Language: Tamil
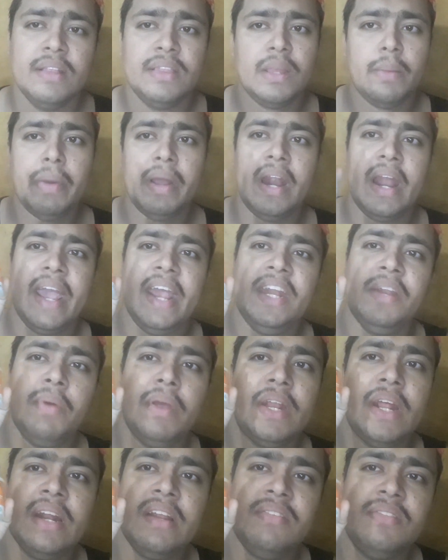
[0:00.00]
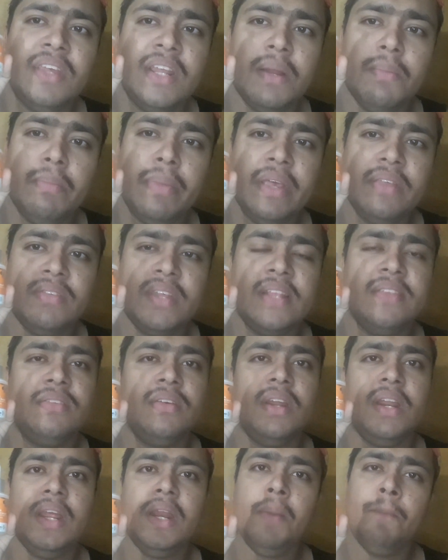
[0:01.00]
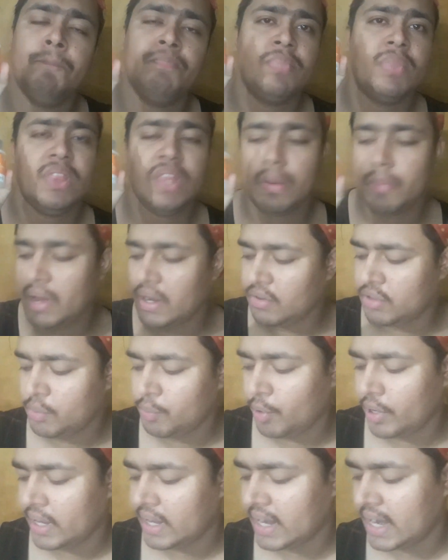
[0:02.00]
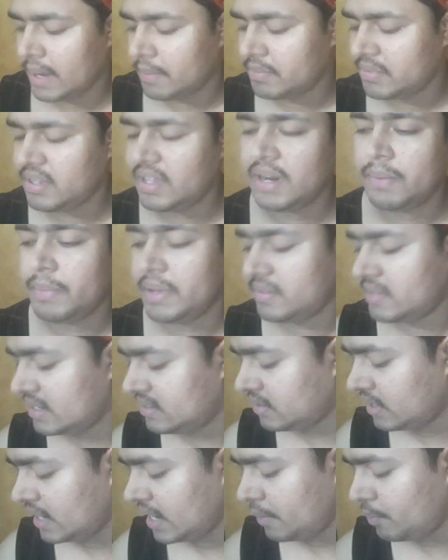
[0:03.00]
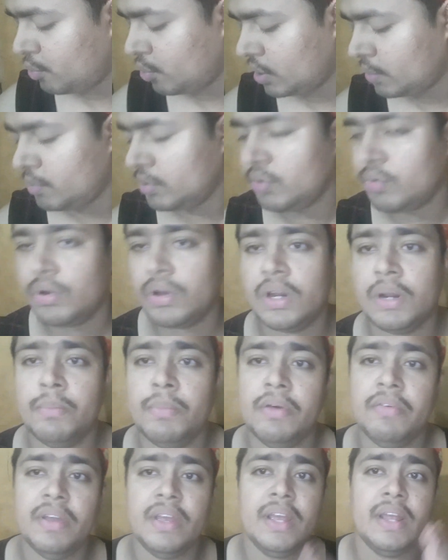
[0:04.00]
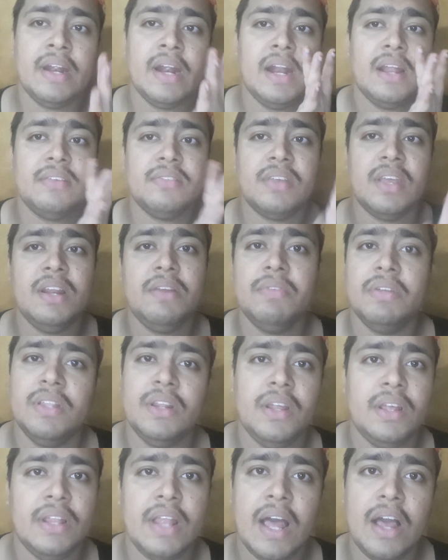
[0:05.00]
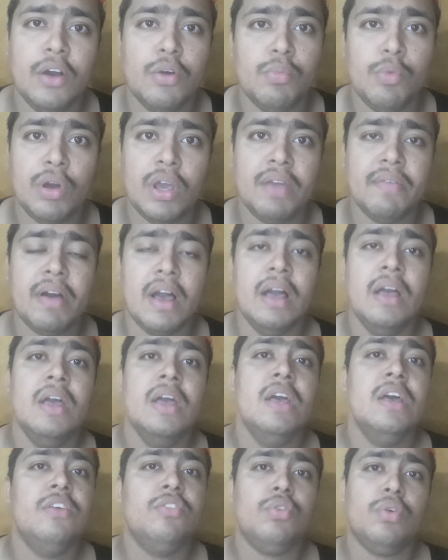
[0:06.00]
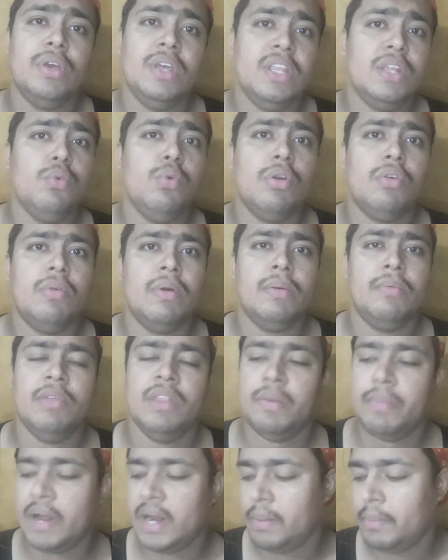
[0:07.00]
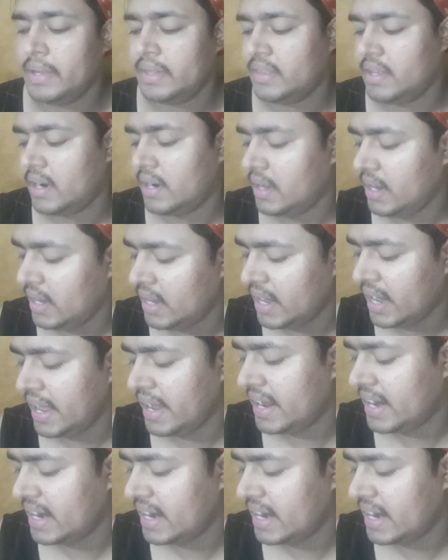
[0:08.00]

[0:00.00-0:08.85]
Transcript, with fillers: இந்த மாதிரி லைட் வெயிட்டான சீரம் பேஸ் சன்ஸ்க்ரீன் இந்த மாதிரி வந்து போய்க்கலாம் சீரம் பேஸ் சன்ஸ்க்ரீன்லாம் போடும்போது உங்களுக்கு ரொம்பவே நல்லா ஸ்கின் வந்துட்டு இதாகும் ஓகேவா ஸோ இது ஒரு விதமான மெத்தட் இல்லை